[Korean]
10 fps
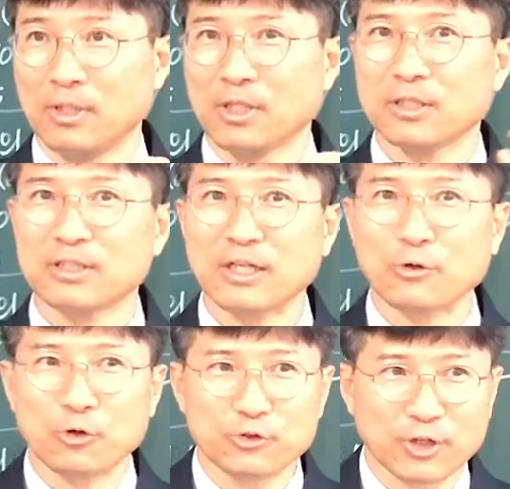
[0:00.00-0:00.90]
그들의
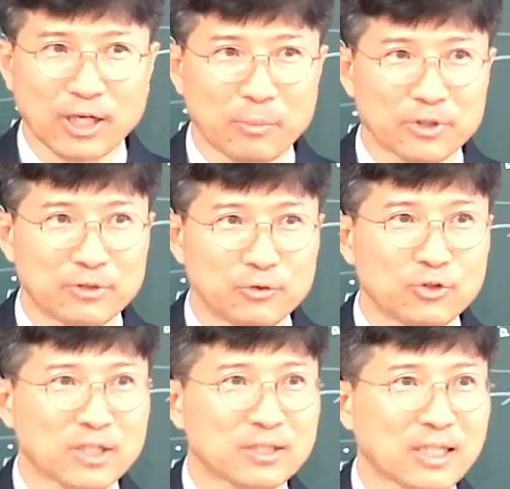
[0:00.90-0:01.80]
교류들을 하면
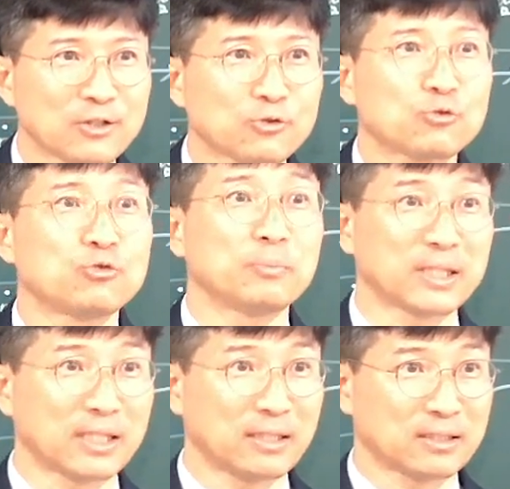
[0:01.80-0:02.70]
유다 이스카리옷도
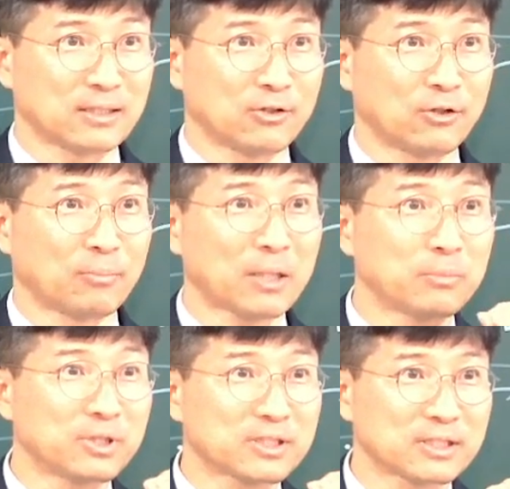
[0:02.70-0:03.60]
구원받아야 되잖아요. 빵
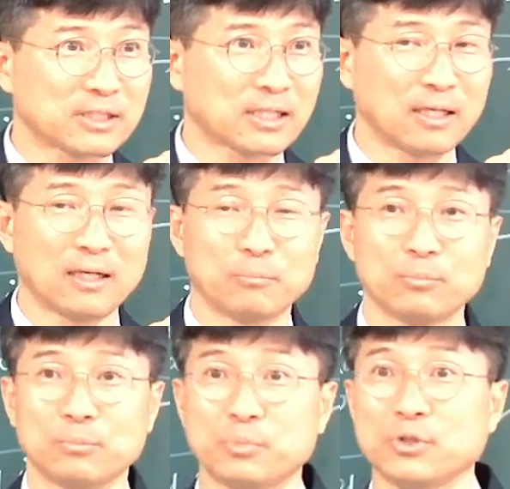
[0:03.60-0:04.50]
먹었으니까
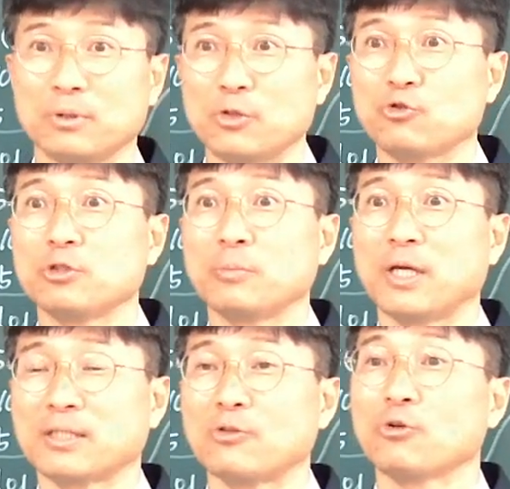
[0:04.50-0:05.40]
피,
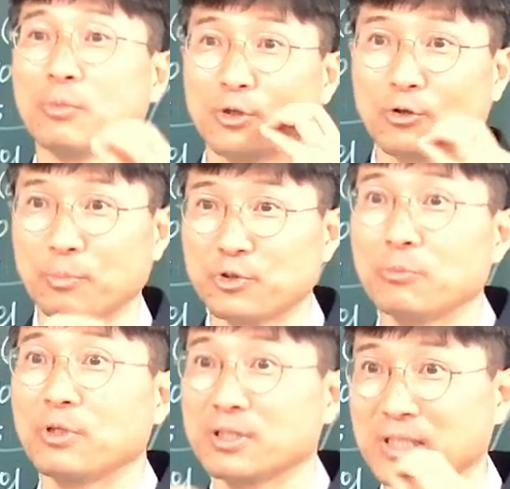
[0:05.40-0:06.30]
예수님의 살도 먹었고 피도
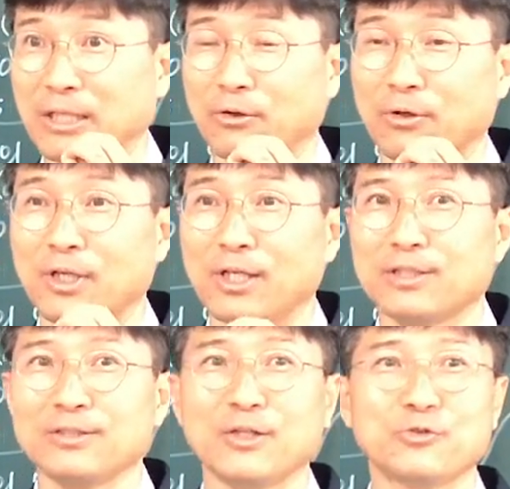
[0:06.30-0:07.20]
먹었잖아요.
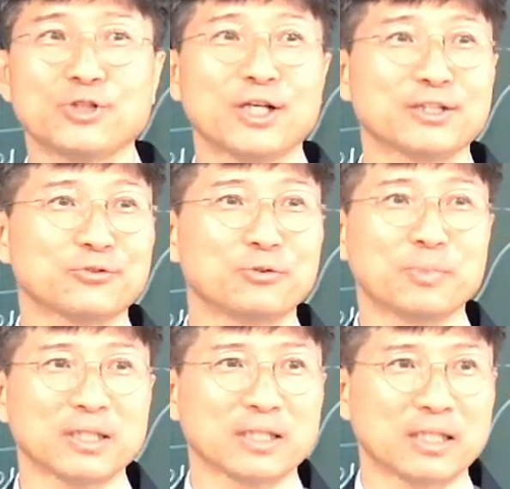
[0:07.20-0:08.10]
근데 유다는
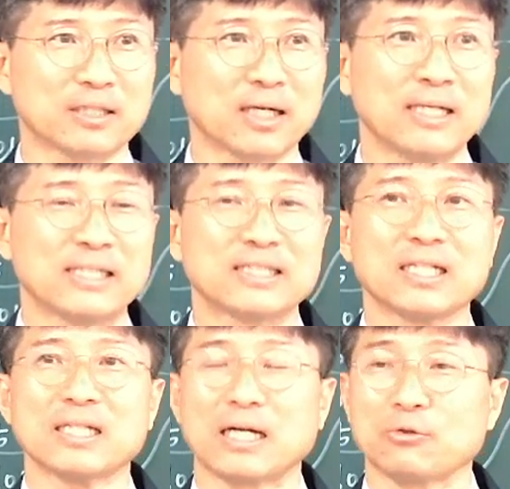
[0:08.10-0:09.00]
구원받은 게 아니라
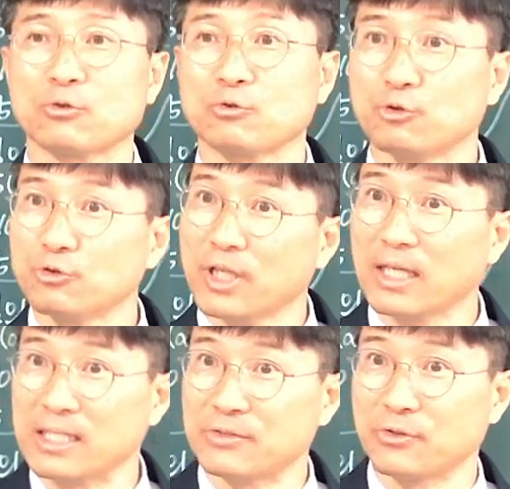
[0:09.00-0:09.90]
자기 갈 곳 구릉에
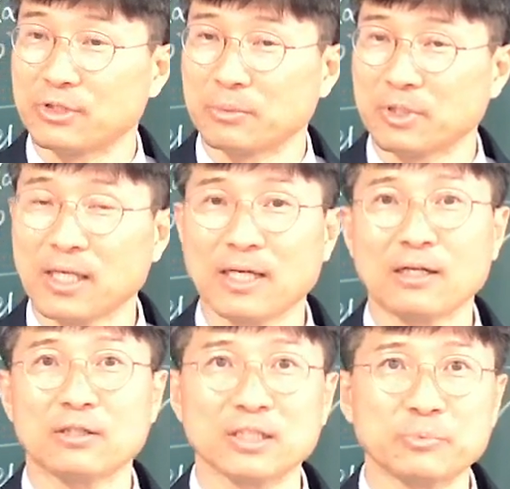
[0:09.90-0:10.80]
가 있어요. 지금 그 애가
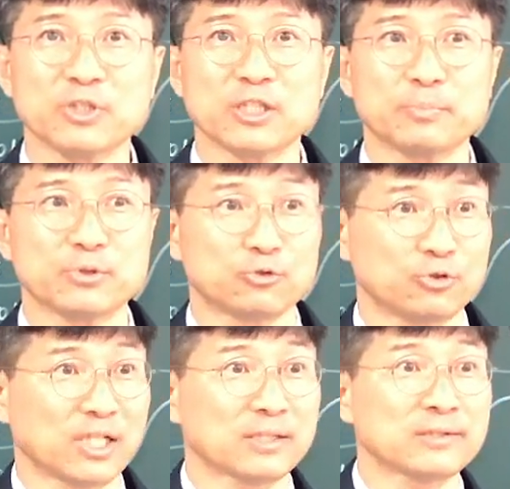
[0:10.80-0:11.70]
끝없이 깊은
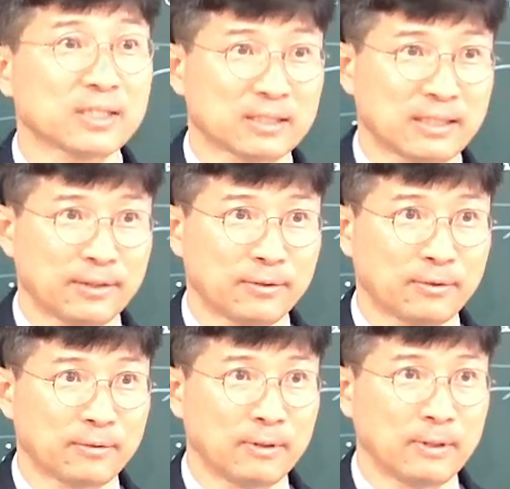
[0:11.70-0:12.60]
구릉의
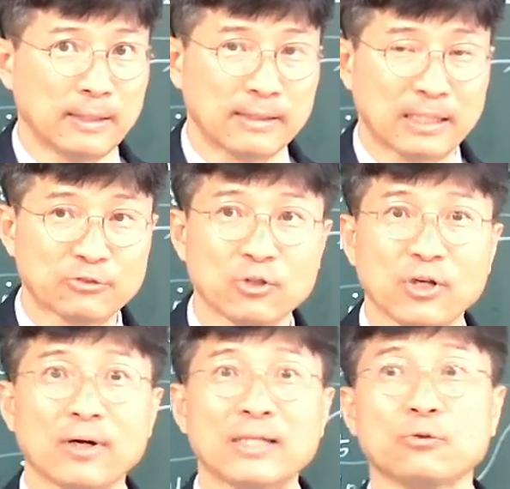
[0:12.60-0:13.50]
천사잖아요. 나중에
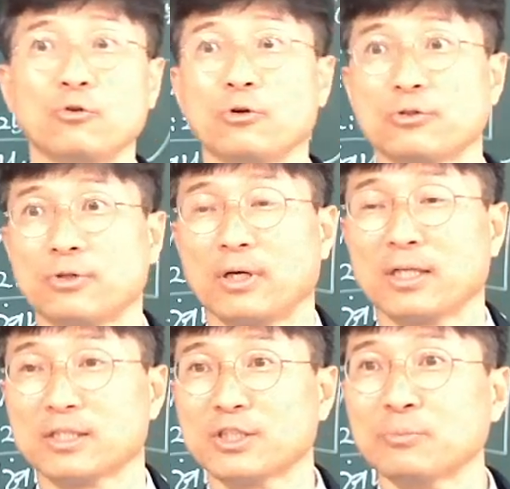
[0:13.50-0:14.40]
대화를 하또 올려올 거예요. 그러니까
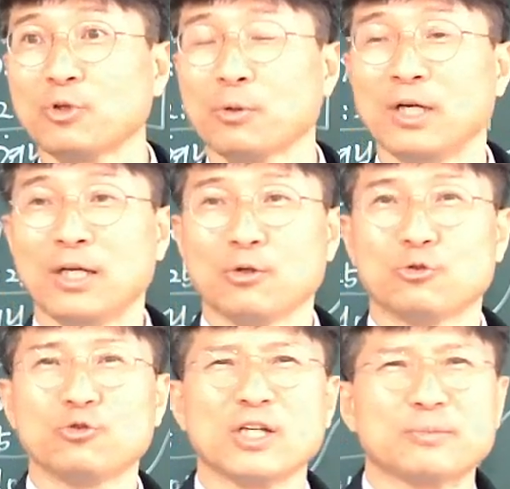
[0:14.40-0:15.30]
지금도
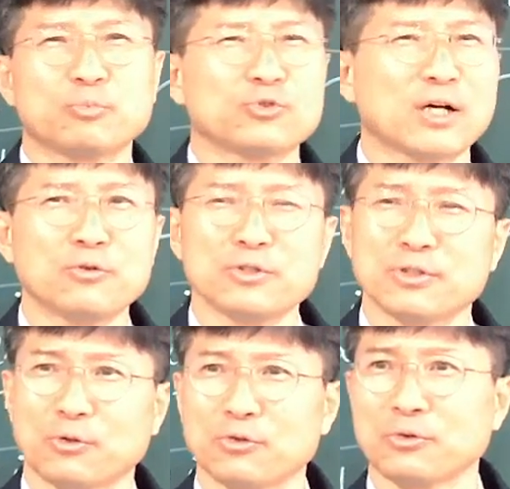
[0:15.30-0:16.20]
구릉에서 불타고
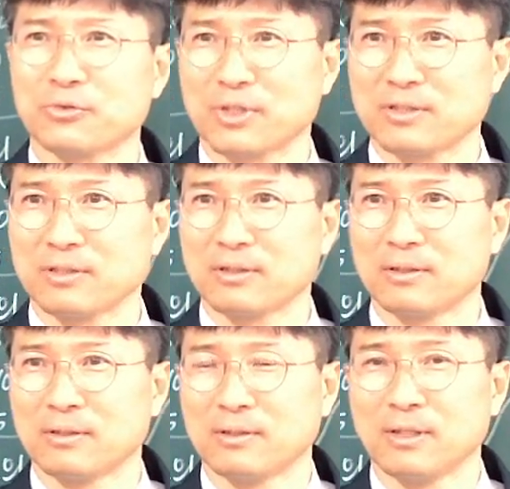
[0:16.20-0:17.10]
있어요. 고통 속에서.
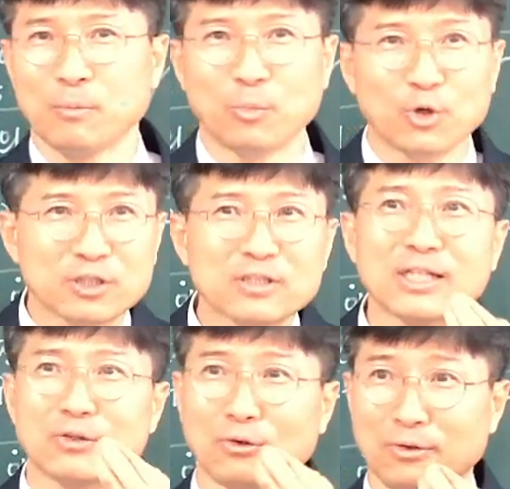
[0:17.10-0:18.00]

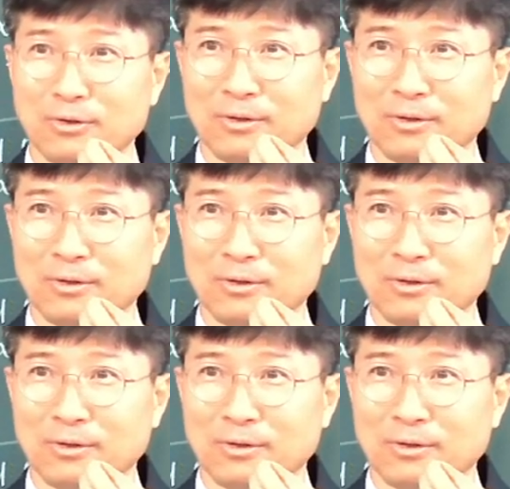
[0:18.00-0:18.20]
먹었는데도.